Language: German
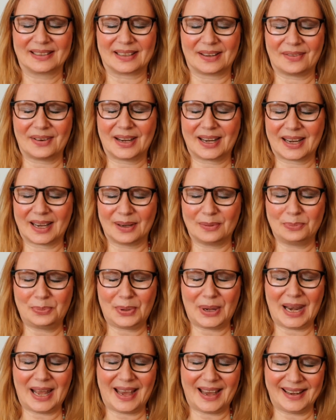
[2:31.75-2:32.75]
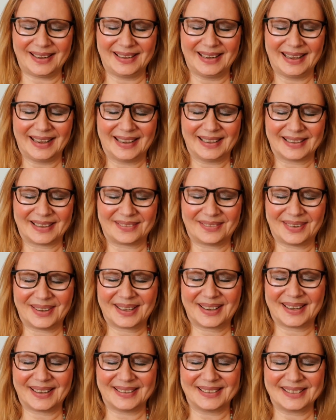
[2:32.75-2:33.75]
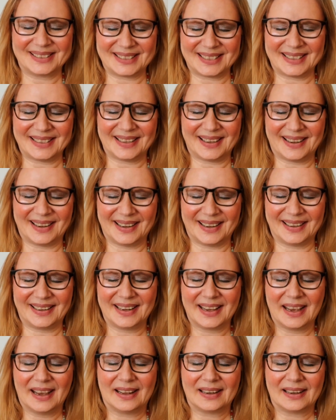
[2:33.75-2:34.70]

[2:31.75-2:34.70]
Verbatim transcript: Da war kein Plan, da war keine Sicherheit,